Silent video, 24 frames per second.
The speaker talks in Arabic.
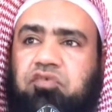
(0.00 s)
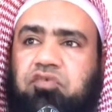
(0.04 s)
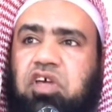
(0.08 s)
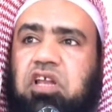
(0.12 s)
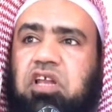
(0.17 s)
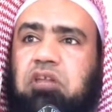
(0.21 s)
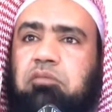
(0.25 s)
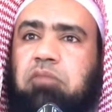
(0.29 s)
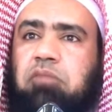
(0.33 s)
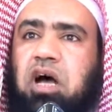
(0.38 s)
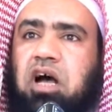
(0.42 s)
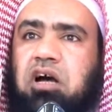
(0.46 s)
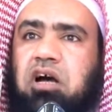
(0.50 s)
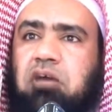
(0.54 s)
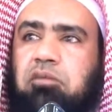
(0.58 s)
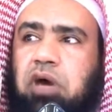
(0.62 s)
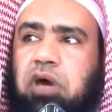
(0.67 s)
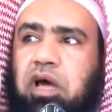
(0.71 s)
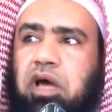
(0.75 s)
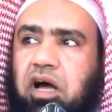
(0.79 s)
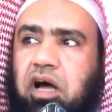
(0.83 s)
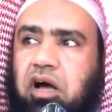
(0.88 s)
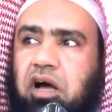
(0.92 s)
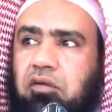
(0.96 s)
في
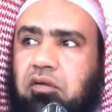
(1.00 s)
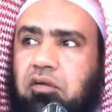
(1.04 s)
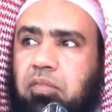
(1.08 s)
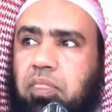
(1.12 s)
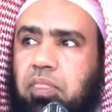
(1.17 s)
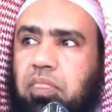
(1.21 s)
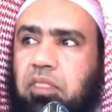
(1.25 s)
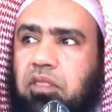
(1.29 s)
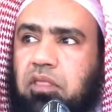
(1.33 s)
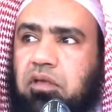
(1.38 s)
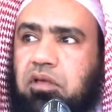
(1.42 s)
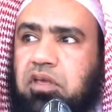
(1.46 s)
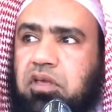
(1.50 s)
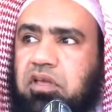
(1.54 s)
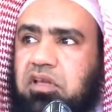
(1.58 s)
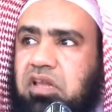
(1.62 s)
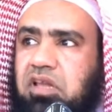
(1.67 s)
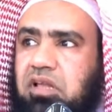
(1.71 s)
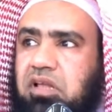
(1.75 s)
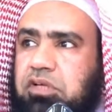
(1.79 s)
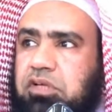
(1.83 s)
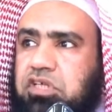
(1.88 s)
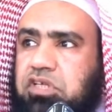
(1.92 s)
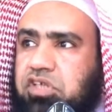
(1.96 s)
المقبرة
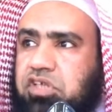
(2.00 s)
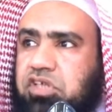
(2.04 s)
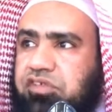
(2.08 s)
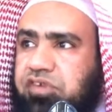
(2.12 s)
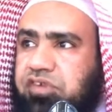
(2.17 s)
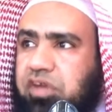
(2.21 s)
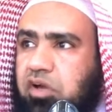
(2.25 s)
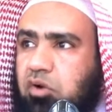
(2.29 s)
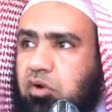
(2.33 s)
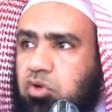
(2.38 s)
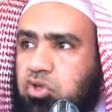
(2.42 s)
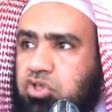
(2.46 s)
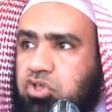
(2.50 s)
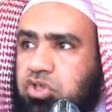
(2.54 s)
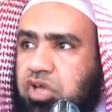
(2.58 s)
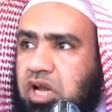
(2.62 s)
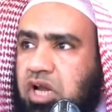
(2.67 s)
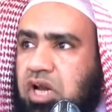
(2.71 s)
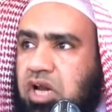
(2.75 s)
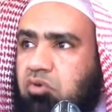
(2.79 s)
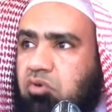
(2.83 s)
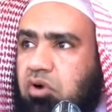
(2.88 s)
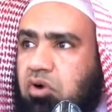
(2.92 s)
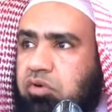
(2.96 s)
إلا ما استثناه
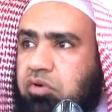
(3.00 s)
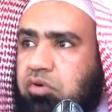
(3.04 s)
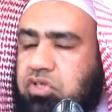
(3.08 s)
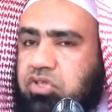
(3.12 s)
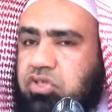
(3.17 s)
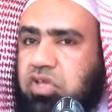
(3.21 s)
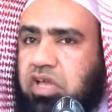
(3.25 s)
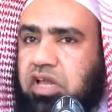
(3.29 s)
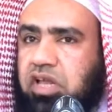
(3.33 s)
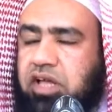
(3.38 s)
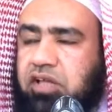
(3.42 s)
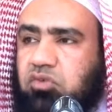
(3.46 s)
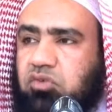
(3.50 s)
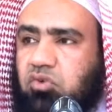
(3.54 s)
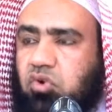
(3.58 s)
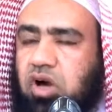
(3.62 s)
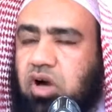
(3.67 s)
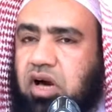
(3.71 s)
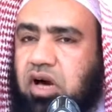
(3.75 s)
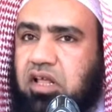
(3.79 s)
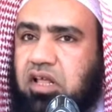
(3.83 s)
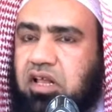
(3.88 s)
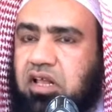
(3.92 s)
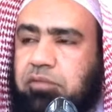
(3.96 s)
الشرع وهو الصلاة
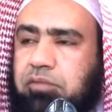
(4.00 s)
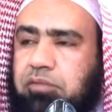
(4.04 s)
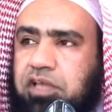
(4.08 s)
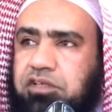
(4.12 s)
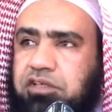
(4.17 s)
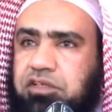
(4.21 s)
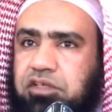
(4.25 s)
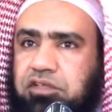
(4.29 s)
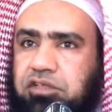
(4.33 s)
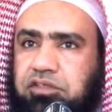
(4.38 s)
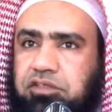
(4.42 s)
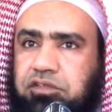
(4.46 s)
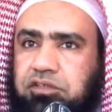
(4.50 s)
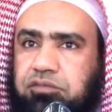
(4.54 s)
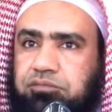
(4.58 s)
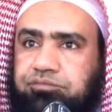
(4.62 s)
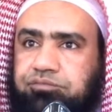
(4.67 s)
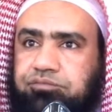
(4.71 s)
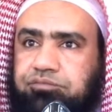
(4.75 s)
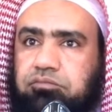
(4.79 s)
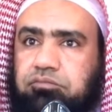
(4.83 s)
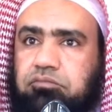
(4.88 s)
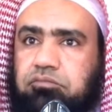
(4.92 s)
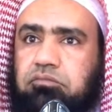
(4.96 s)
على الميت
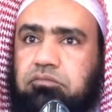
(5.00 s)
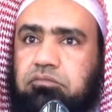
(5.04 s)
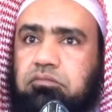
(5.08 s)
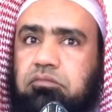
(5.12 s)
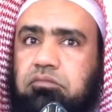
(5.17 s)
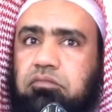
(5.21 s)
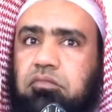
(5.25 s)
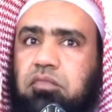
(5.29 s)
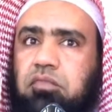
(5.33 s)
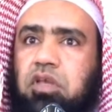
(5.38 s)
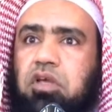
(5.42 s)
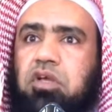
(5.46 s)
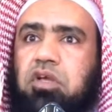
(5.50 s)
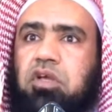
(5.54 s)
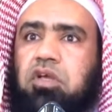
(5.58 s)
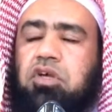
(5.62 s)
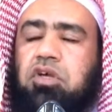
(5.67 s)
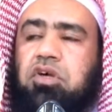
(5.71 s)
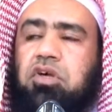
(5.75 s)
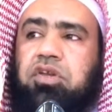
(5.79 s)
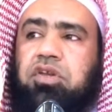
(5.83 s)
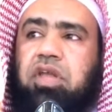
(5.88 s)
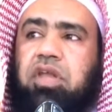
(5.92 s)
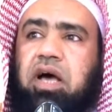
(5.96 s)

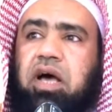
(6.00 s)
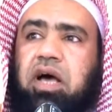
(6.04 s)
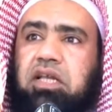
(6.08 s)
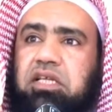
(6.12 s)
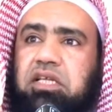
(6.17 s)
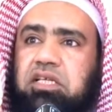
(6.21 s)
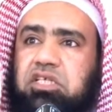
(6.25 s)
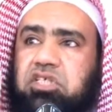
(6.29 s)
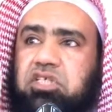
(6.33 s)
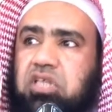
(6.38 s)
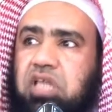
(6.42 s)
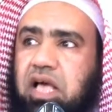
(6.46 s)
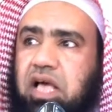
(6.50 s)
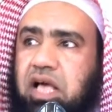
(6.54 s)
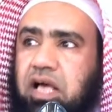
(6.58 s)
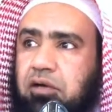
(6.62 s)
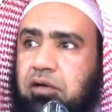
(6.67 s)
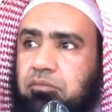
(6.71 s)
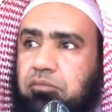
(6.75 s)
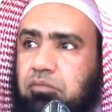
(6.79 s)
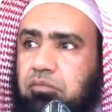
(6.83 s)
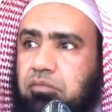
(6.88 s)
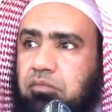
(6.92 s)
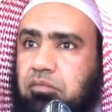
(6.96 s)
نهى
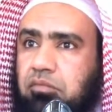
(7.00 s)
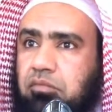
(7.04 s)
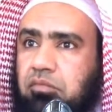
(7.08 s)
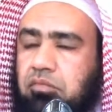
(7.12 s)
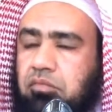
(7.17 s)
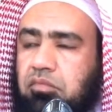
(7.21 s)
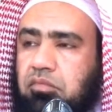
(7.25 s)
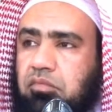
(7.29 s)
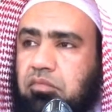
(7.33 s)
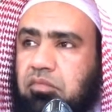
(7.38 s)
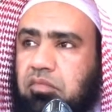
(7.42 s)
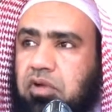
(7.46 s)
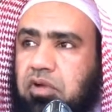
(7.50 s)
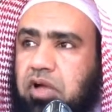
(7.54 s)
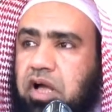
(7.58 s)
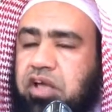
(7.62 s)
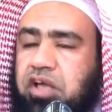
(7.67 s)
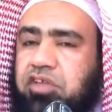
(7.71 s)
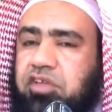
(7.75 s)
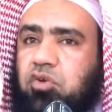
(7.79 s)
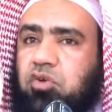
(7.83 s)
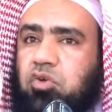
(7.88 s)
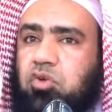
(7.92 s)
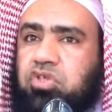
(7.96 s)
الإسلام
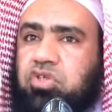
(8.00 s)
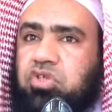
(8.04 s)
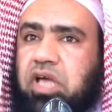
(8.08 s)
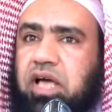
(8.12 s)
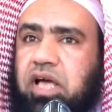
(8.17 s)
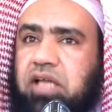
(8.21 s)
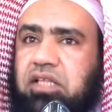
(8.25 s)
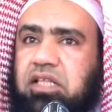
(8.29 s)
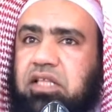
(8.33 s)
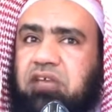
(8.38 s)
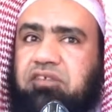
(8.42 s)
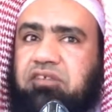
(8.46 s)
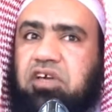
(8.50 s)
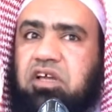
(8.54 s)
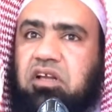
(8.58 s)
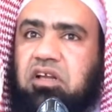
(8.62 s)
أن يزاد